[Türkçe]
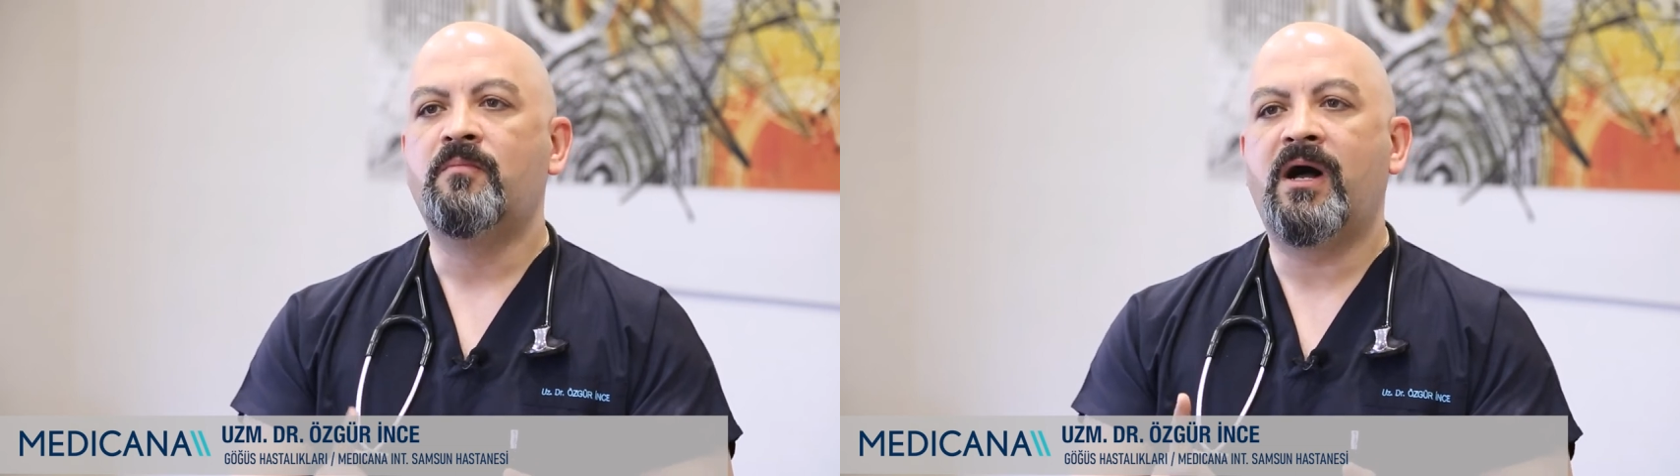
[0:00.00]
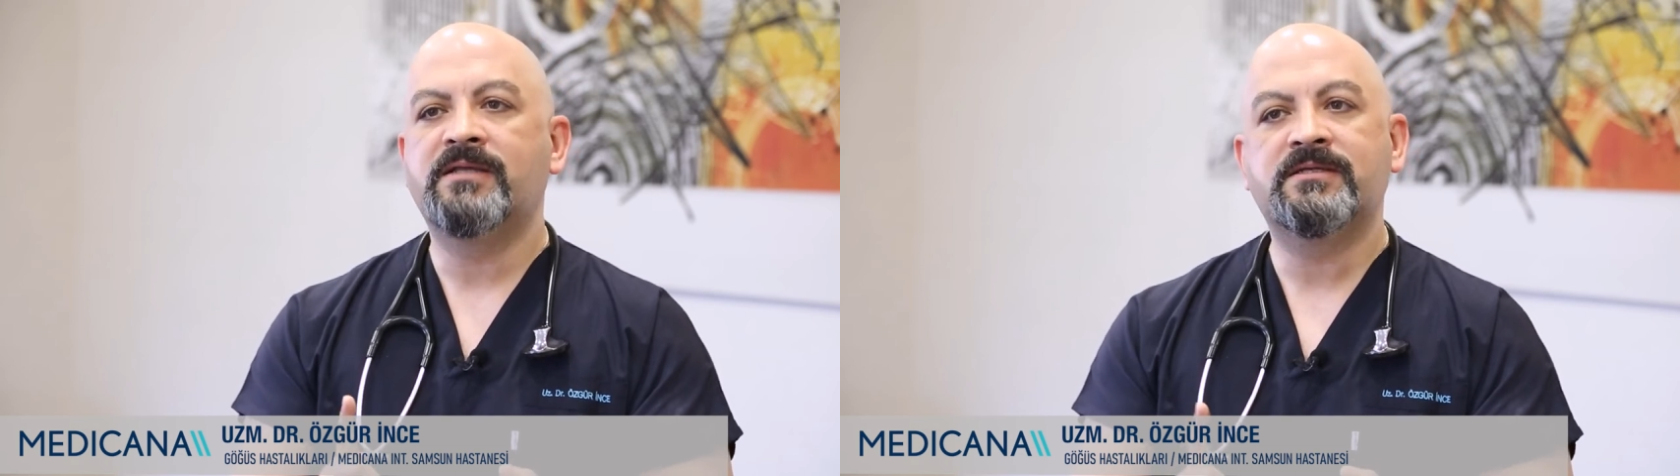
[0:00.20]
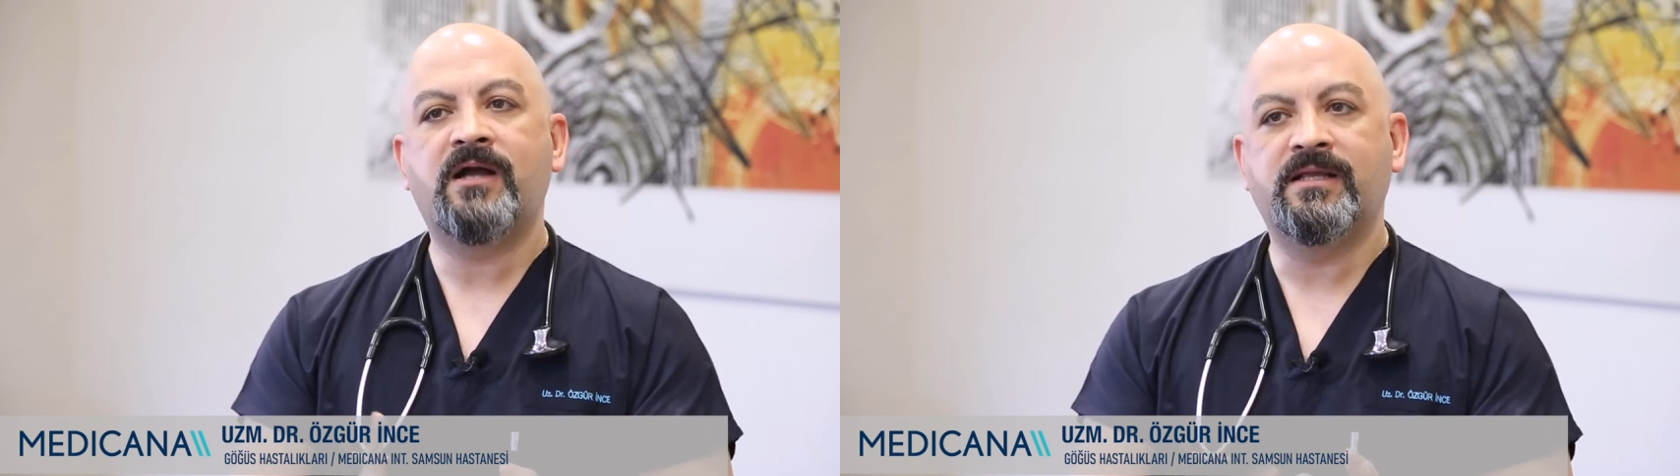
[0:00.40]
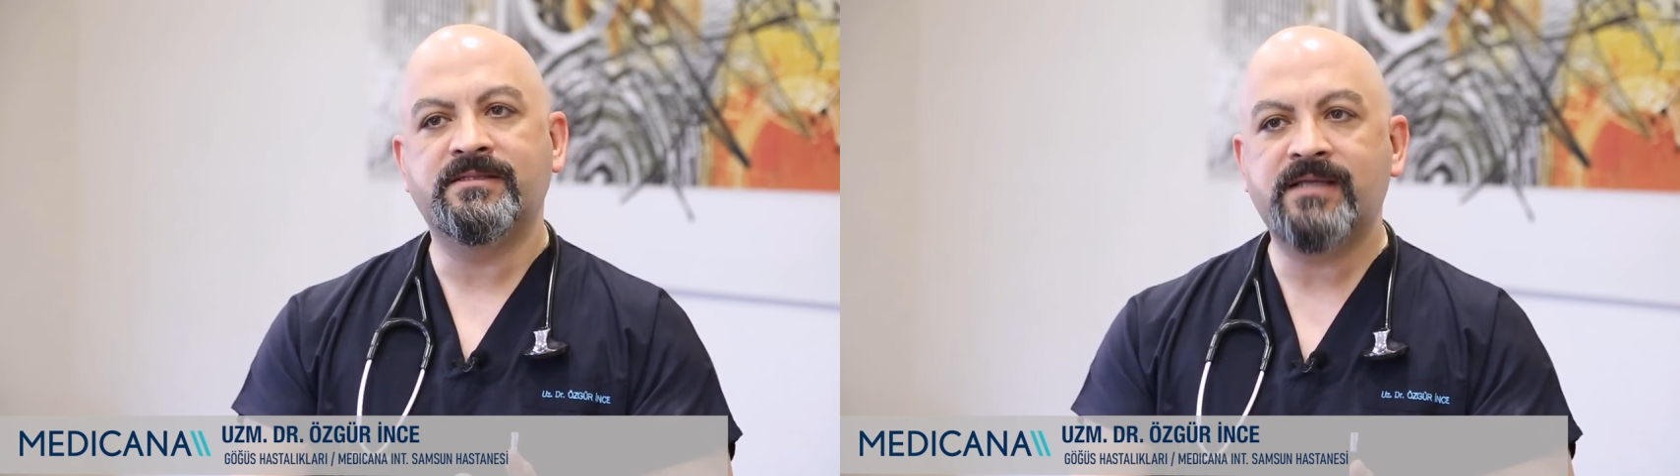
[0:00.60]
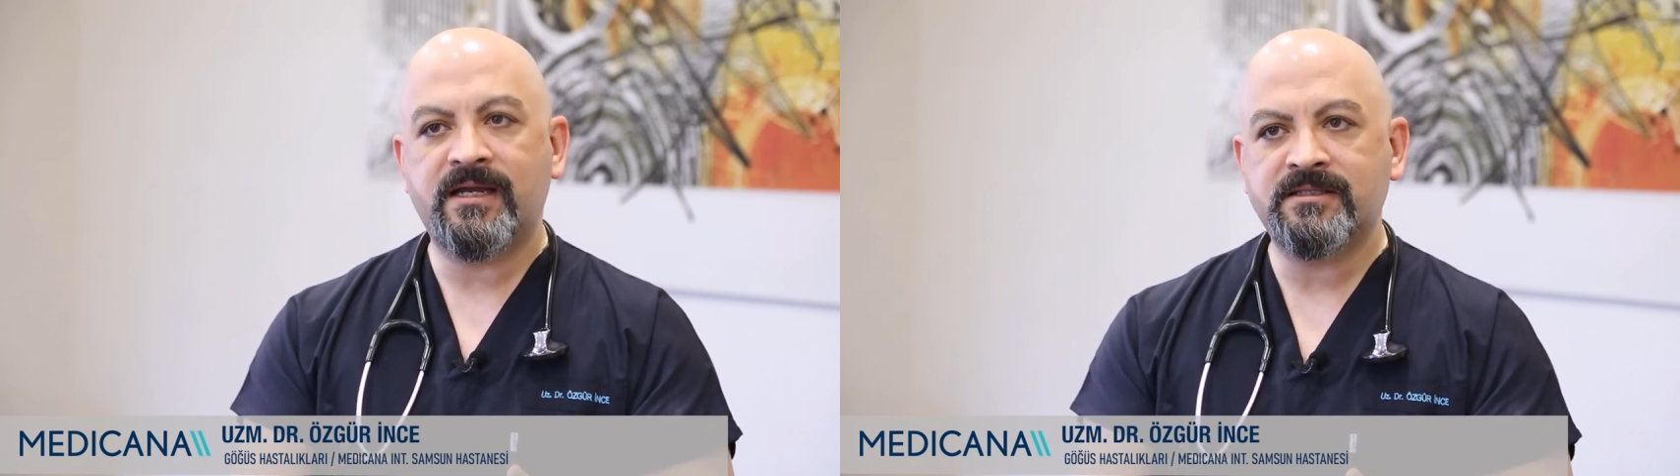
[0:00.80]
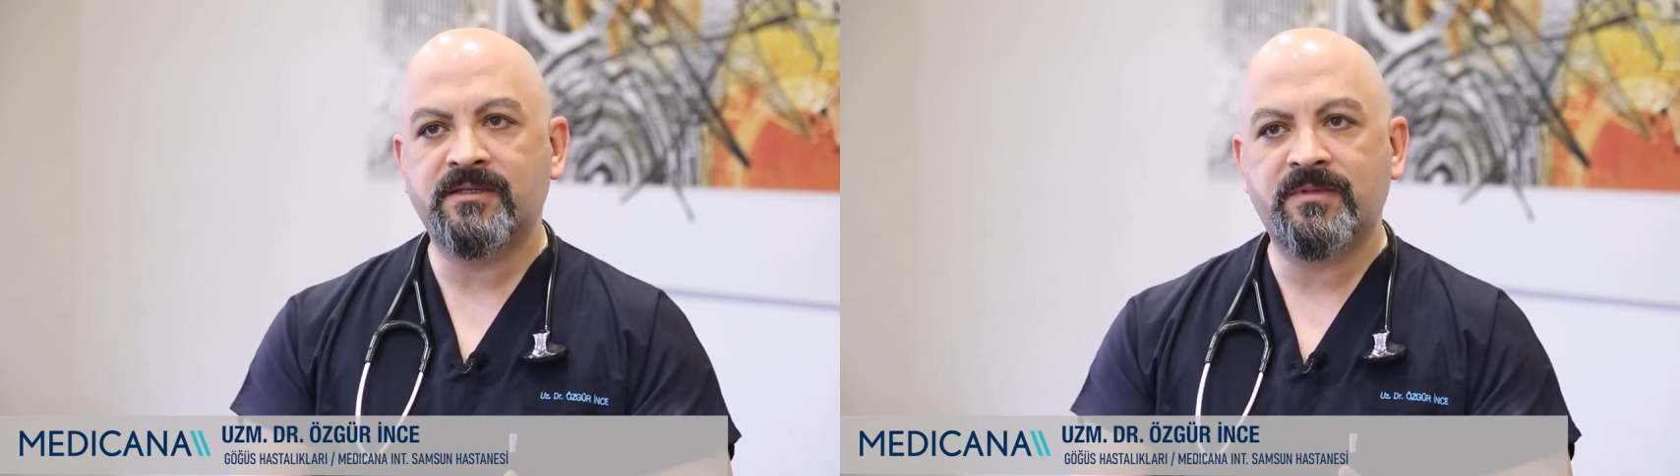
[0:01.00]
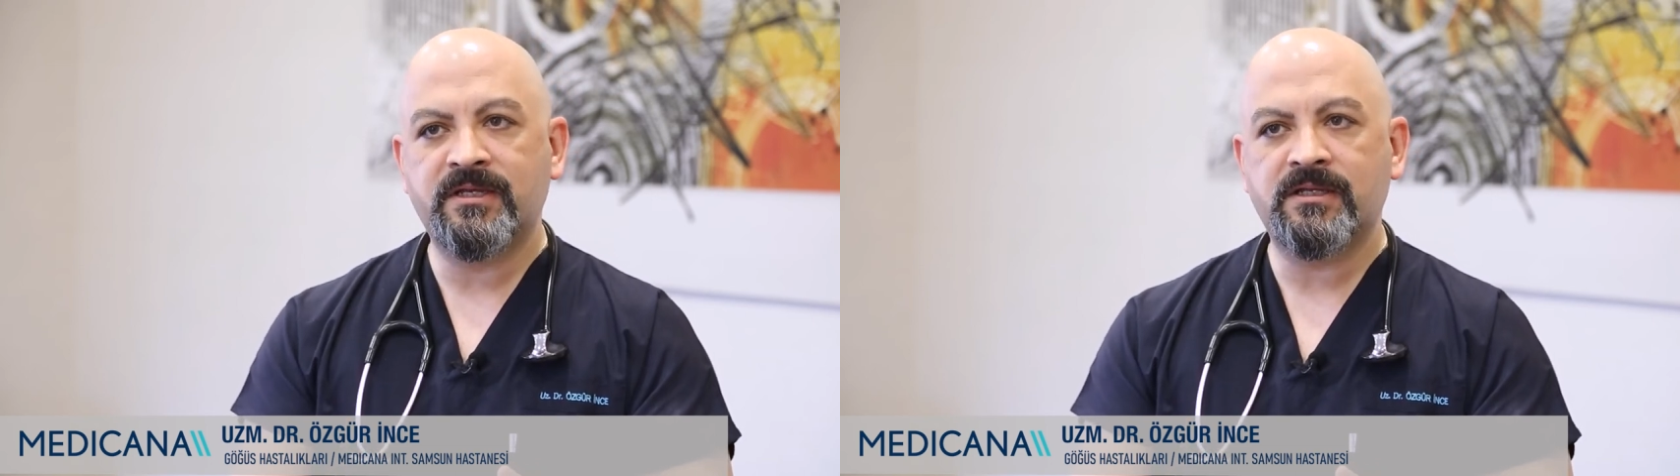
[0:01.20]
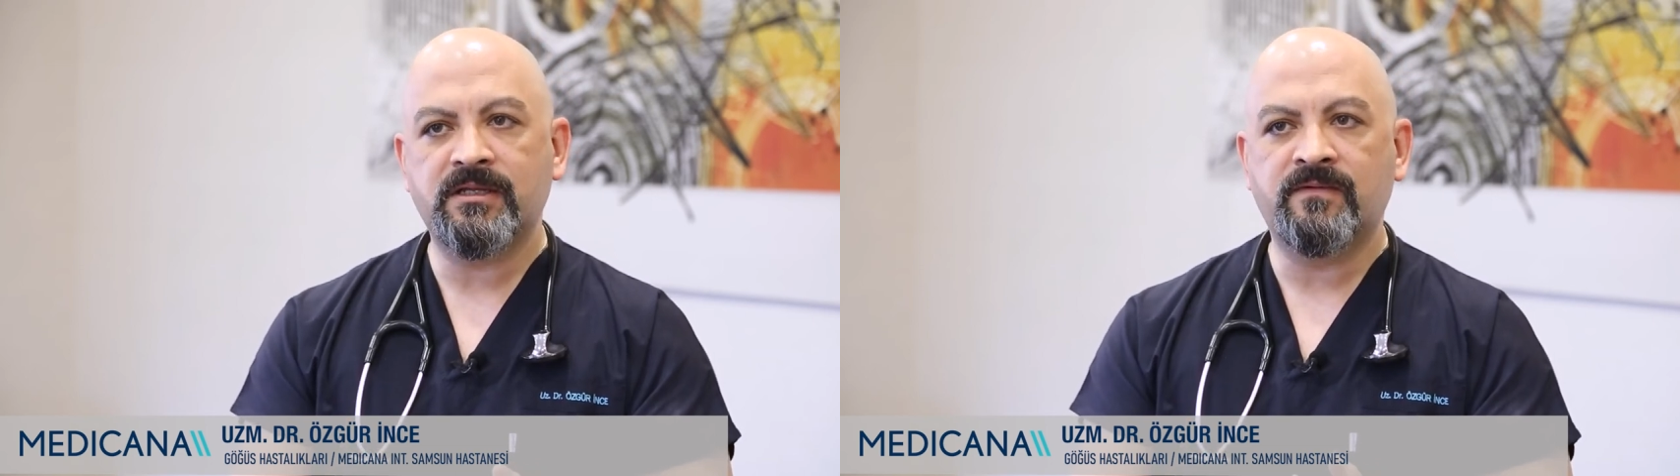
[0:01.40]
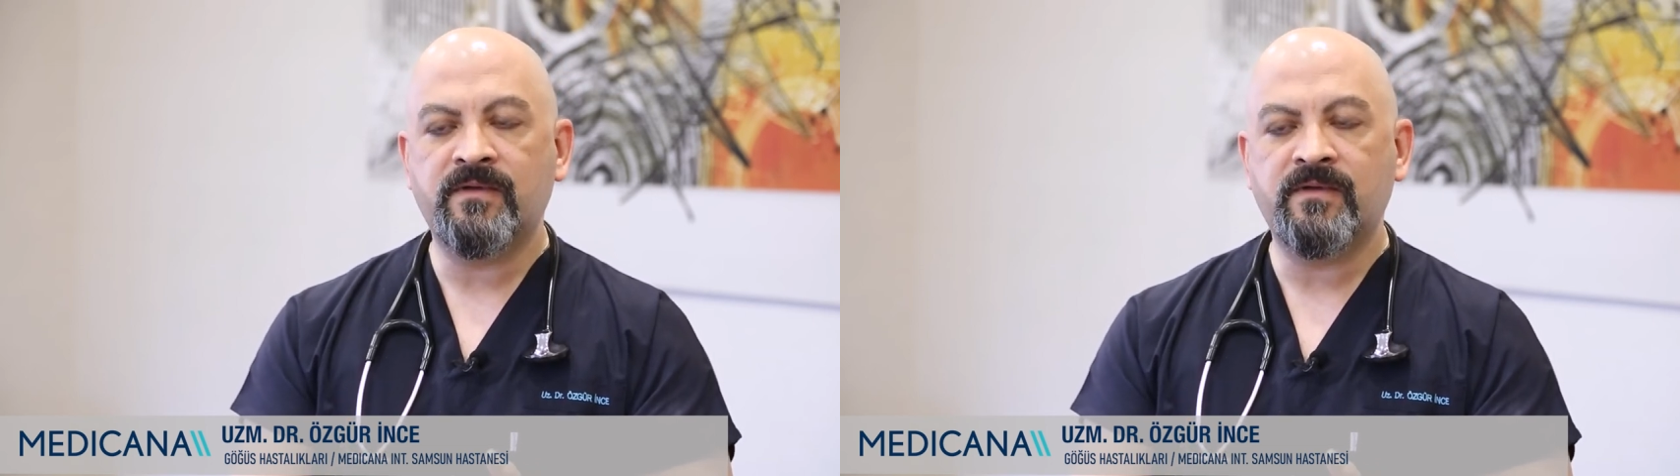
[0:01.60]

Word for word: bazı kanser tipleri